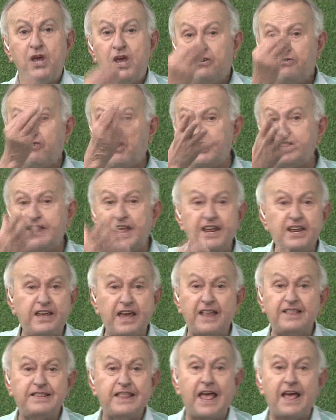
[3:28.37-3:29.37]
você tem que
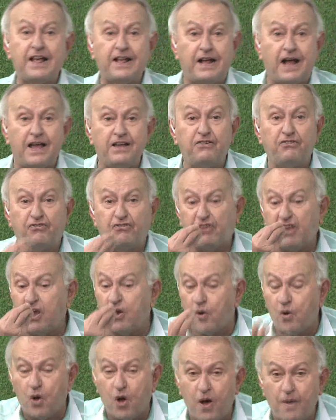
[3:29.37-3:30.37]
atacar, isso é
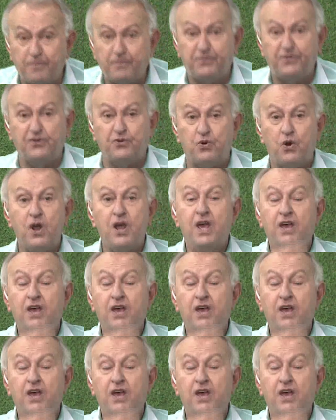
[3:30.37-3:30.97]
óbvio.